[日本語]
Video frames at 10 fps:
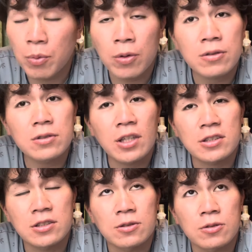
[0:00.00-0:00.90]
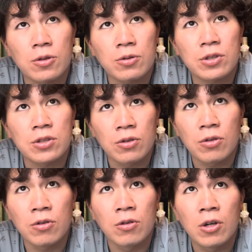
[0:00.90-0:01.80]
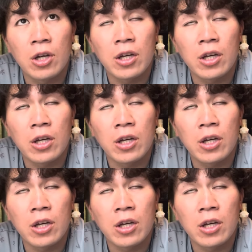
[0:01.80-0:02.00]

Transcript: 僕たちの時の、